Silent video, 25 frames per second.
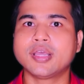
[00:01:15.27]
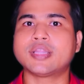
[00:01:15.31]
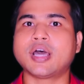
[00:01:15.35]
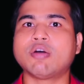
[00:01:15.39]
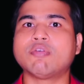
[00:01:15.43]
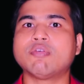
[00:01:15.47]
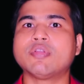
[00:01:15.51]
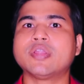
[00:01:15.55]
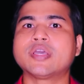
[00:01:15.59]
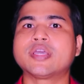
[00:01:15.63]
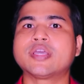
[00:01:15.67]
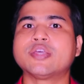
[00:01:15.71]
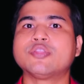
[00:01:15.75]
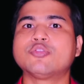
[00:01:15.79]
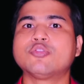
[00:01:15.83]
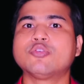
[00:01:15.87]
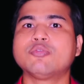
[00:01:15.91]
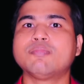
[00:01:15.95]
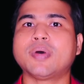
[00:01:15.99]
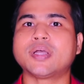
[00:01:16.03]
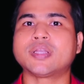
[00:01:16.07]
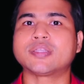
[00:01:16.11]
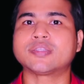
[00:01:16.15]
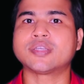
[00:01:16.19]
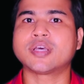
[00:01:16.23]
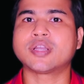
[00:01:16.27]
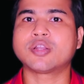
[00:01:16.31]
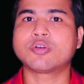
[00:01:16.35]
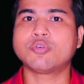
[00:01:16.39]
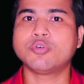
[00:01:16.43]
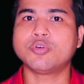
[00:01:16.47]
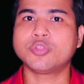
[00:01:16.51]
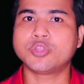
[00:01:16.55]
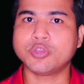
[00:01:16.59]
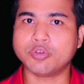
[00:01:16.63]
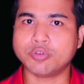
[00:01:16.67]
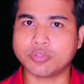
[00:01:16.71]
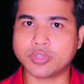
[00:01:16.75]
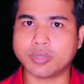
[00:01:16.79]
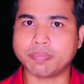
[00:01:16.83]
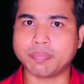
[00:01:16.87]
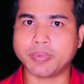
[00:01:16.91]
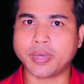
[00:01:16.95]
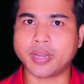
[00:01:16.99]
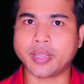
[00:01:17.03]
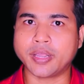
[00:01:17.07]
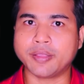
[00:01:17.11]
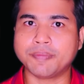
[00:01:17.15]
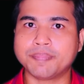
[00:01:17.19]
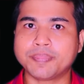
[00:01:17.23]
তাহলে কিন্তু বাচ্চার ক্ষতি হতে
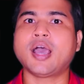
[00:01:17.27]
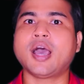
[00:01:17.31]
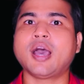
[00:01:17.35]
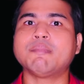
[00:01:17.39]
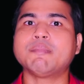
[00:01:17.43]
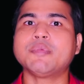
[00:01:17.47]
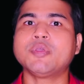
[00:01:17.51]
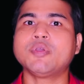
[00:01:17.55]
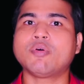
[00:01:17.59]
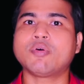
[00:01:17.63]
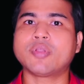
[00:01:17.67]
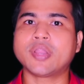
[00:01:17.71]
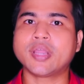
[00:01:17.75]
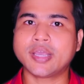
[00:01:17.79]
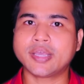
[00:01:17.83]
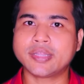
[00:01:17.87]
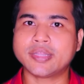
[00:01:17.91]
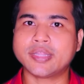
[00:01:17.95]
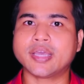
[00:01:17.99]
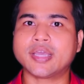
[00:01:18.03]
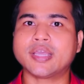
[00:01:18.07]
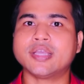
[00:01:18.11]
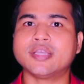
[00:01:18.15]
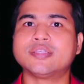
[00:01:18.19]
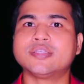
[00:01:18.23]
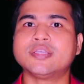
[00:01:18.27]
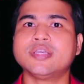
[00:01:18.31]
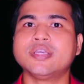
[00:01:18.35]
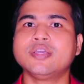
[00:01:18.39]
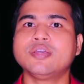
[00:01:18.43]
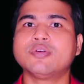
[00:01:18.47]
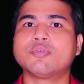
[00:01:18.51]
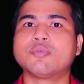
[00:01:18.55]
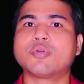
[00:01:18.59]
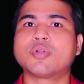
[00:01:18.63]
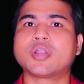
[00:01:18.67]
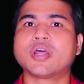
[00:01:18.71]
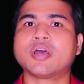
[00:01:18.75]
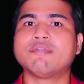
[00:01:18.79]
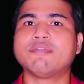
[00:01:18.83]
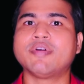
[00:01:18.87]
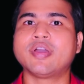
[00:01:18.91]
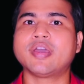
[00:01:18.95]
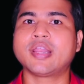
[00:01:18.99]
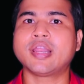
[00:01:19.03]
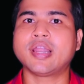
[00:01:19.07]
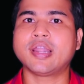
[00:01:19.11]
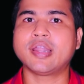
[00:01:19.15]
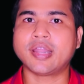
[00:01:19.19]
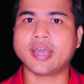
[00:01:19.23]
পারে আমি অনেক দেখেছি
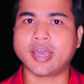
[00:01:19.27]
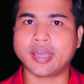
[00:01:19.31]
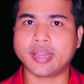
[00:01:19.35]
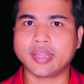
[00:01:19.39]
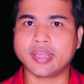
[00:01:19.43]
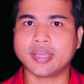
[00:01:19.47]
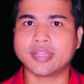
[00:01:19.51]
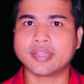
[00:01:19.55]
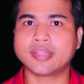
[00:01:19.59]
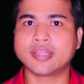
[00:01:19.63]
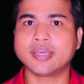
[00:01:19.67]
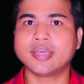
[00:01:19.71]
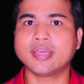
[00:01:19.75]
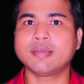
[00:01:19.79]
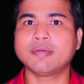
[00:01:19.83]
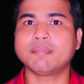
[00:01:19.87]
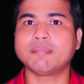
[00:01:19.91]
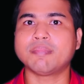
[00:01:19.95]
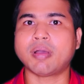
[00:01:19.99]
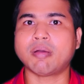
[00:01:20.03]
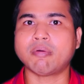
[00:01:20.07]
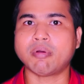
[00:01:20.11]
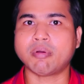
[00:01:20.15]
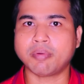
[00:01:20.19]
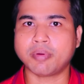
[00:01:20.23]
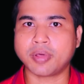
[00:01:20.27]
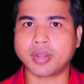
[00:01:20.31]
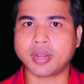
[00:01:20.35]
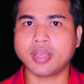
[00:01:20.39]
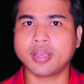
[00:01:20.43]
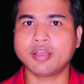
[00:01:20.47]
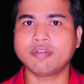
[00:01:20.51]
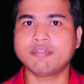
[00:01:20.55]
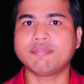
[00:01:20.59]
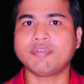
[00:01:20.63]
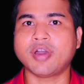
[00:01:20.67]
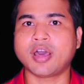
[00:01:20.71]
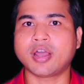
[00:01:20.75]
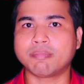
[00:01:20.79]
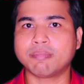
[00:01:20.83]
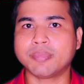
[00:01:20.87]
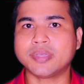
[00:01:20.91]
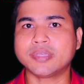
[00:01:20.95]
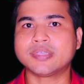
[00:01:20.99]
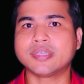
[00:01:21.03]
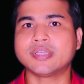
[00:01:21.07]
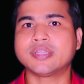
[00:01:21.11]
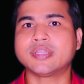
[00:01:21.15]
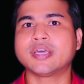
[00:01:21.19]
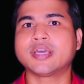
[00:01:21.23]
রোটাভাইরাল ডায়রিয়াতে মা বাবা বাবারা
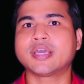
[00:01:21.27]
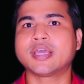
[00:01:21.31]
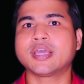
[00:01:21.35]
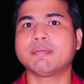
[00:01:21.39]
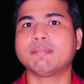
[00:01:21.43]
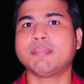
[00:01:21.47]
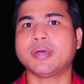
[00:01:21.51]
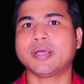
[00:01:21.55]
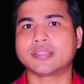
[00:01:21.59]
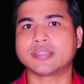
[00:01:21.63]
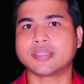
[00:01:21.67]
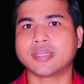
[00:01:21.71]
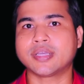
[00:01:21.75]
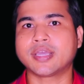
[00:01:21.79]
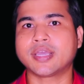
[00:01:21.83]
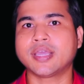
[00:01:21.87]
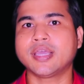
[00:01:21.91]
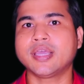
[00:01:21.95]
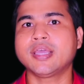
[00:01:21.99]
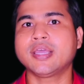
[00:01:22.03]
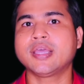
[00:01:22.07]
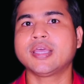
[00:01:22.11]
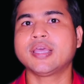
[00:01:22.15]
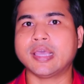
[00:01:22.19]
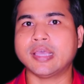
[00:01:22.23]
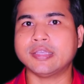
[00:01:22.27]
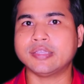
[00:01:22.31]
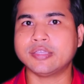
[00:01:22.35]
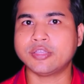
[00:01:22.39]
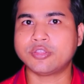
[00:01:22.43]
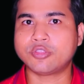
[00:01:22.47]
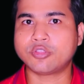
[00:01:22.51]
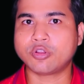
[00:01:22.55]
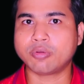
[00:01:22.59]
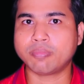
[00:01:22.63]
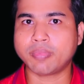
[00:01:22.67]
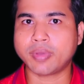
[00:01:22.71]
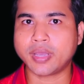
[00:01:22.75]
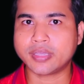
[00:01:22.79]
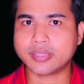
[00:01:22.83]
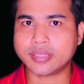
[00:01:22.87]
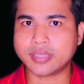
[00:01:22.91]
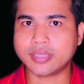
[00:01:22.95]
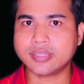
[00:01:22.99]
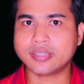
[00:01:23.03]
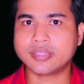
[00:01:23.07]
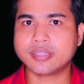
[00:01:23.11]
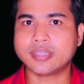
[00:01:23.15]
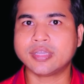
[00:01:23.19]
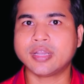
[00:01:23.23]
ফার্মেসি থেকে বাচ্চাকে
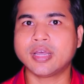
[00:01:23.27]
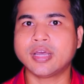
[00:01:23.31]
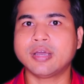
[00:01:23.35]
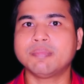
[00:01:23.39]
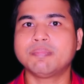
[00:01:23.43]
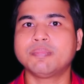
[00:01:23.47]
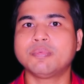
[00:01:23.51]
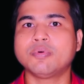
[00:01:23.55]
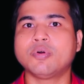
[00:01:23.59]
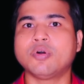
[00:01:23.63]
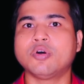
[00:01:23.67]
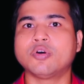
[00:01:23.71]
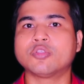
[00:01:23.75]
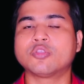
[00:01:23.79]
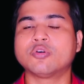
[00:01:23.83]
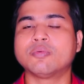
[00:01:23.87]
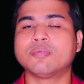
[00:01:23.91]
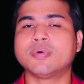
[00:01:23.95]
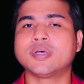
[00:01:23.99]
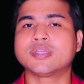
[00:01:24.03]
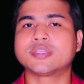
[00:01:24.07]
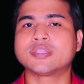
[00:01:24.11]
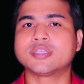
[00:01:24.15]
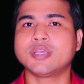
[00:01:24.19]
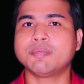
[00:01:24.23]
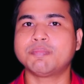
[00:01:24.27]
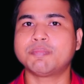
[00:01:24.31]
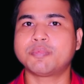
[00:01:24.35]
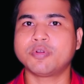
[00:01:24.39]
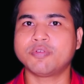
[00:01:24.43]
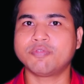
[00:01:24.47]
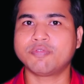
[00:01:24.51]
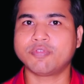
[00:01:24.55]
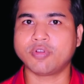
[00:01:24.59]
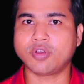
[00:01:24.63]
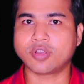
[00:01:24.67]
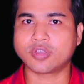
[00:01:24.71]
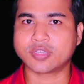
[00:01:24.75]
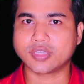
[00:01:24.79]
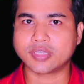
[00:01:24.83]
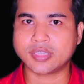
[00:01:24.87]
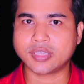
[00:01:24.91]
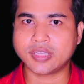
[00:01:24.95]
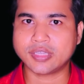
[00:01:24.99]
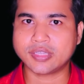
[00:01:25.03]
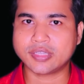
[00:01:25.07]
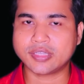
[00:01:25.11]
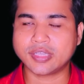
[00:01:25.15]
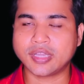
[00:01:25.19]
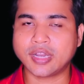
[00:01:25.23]
এজিথ্রোমাইসিন সিরাপ অথবা
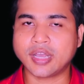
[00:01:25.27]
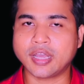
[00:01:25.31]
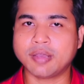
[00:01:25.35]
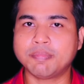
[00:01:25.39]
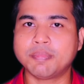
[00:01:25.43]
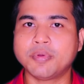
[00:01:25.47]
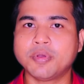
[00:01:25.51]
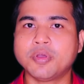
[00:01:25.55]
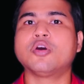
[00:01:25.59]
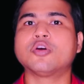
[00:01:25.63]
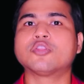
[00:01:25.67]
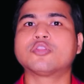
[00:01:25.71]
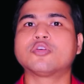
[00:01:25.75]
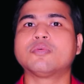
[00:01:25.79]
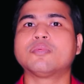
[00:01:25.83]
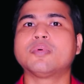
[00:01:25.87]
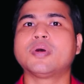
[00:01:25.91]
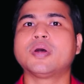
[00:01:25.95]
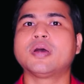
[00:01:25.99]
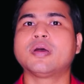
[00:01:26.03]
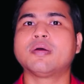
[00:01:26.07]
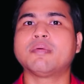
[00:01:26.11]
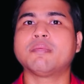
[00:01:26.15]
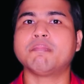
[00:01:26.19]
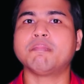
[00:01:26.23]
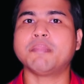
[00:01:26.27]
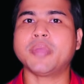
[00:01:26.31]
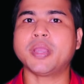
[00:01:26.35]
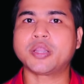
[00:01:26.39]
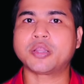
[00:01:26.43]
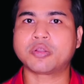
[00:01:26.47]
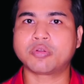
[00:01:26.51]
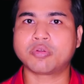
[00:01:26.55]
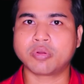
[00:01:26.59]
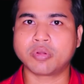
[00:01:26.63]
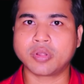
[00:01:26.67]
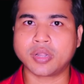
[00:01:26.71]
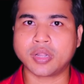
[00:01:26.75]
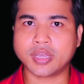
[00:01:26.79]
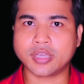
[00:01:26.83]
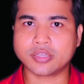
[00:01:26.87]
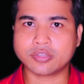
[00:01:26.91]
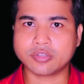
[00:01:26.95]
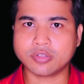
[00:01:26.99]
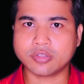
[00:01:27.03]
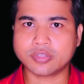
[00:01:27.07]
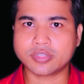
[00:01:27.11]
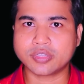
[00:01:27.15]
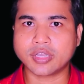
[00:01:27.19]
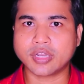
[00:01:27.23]
সিপ্রোফ্লক্সাসিন সিরাপ অথবা
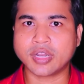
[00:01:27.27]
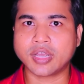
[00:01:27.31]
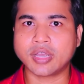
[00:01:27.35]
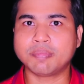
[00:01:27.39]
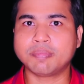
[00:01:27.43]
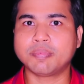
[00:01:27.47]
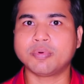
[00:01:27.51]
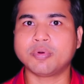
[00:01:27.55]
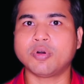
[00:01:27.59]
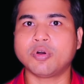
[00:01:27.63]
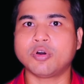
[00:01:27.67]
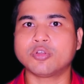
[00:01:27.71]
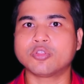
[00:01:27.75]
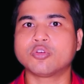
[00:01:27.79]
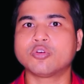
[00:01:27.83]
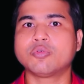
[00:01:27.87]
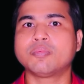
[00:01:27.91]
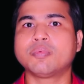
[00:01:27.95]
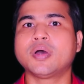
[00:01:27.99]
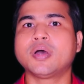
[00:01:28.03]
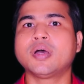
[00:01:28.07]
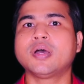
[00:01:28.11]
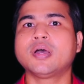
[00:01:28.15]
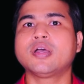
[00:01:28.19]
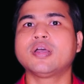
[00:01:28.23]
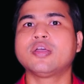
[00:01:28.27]
মেট্রোনিডাজল সিরাপ অথবা